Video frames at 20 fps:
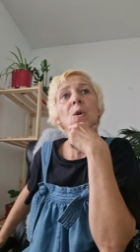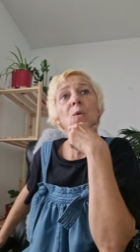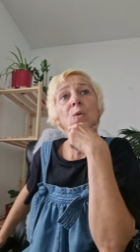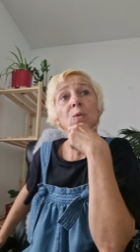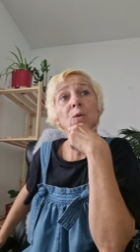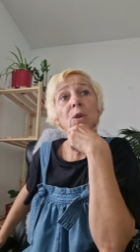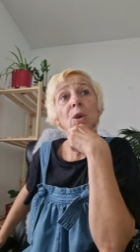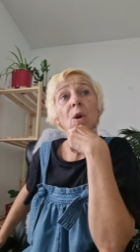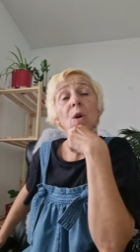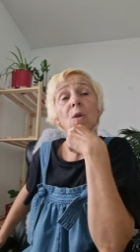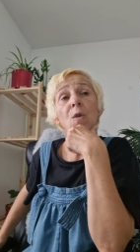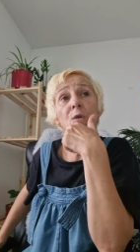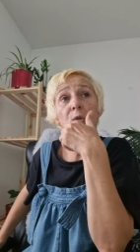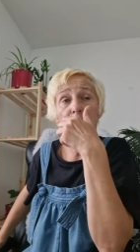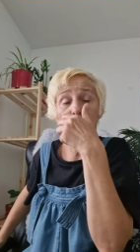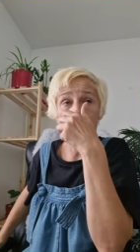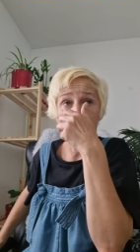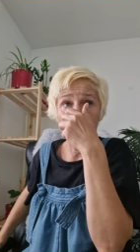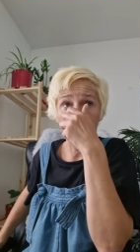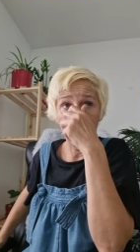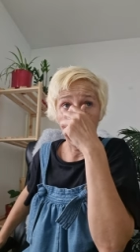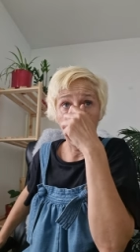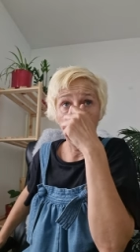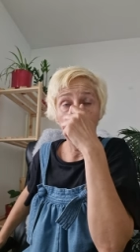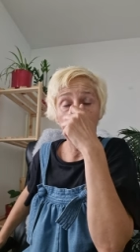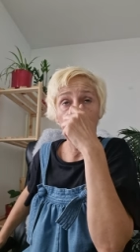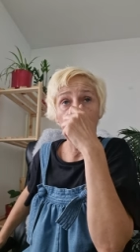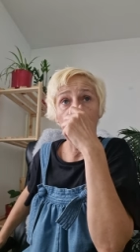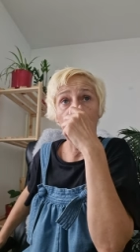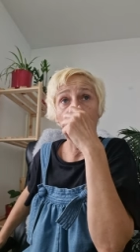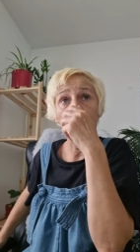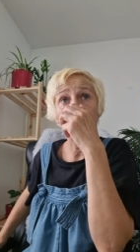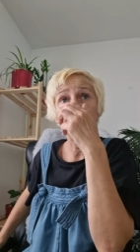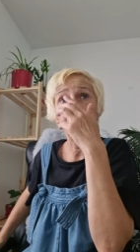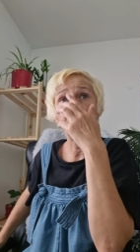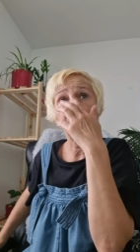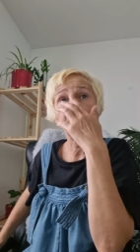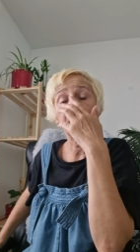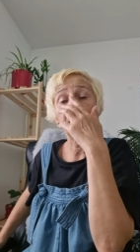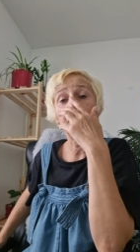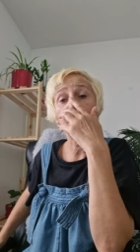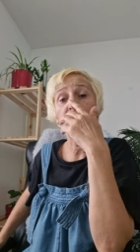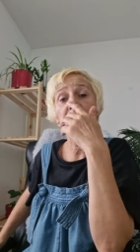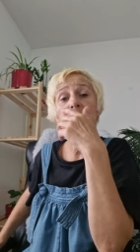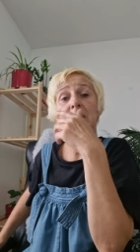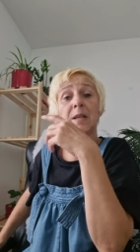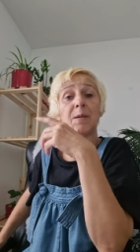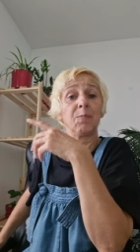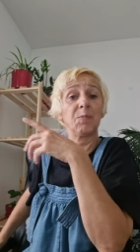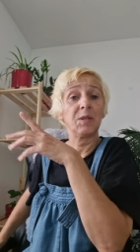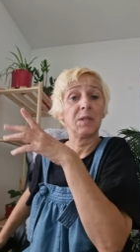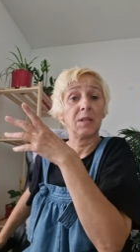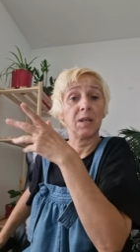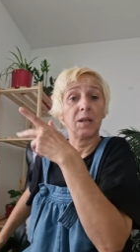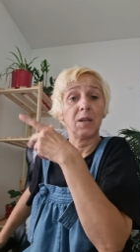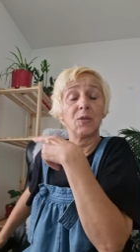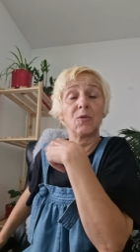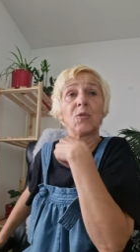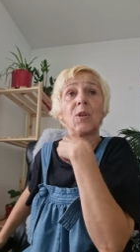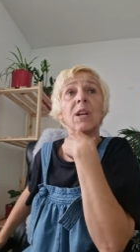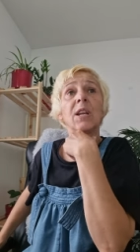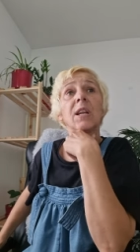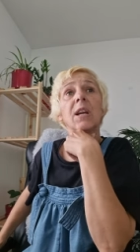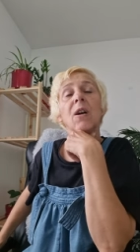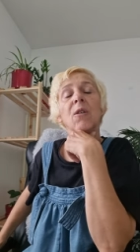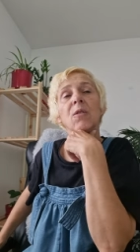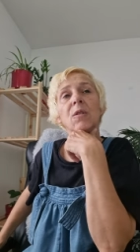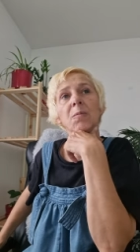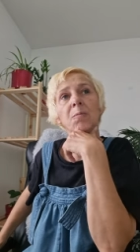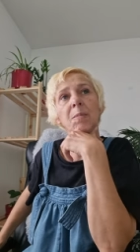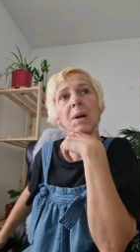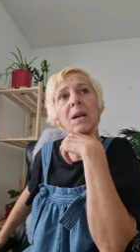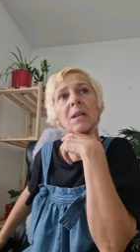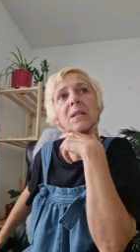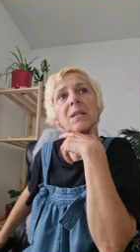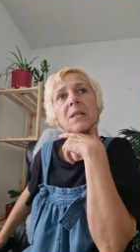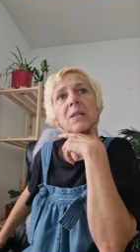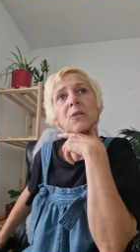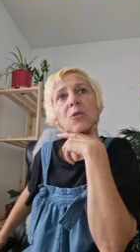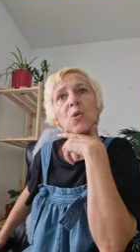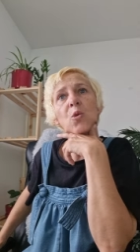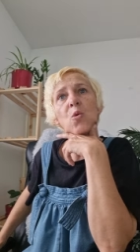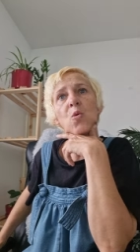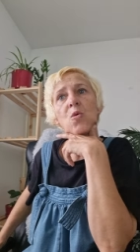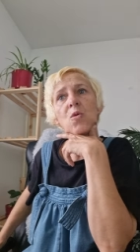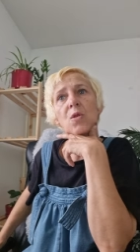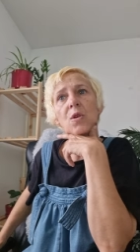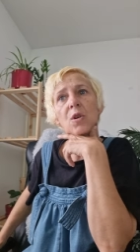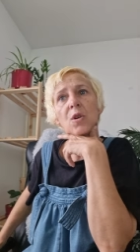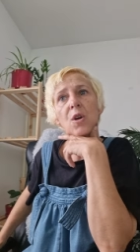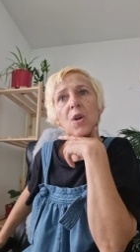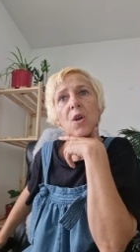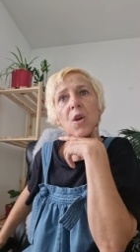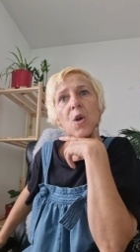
Und ja, wenn alle so aufwachsen, gibt es ja natürlich auch einen Massendruck